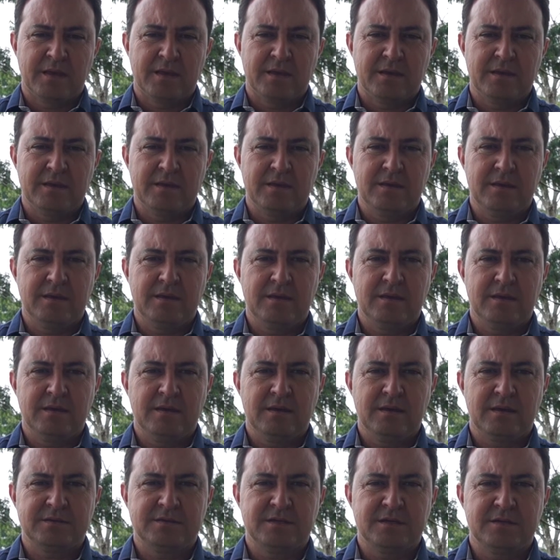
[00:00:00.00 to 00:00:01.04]

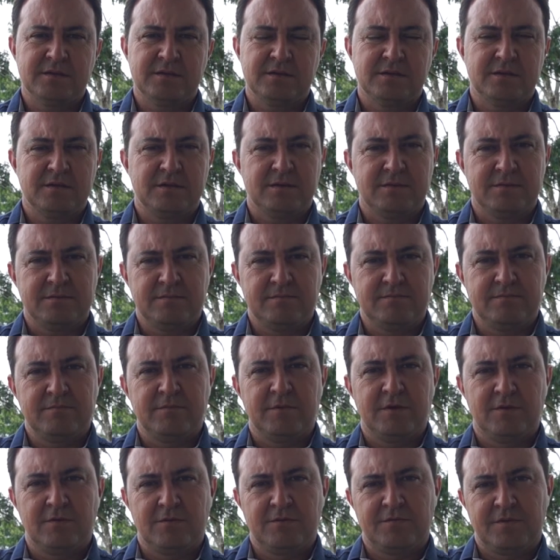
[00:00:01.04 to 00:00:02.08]
E a gente,
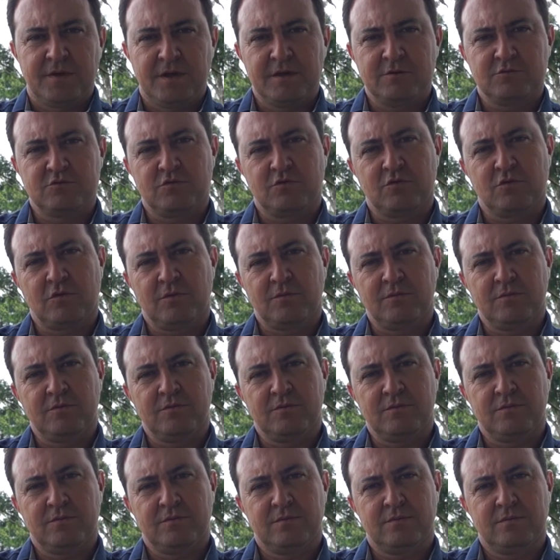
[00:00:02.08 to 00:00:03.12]
eu vejo como
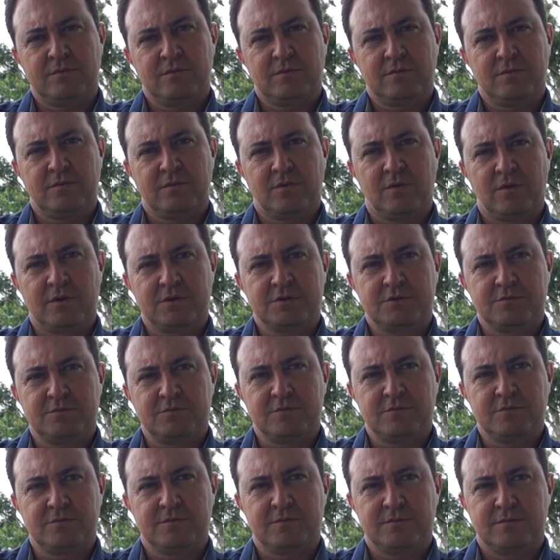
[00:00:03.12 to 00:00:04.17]
um, um
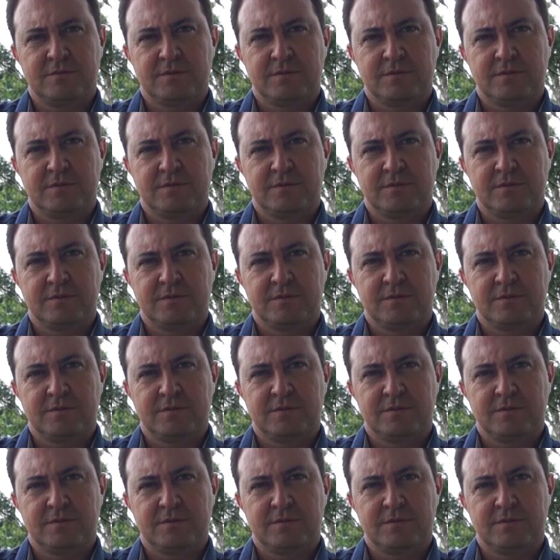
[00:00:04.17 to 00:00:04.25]
ótimo,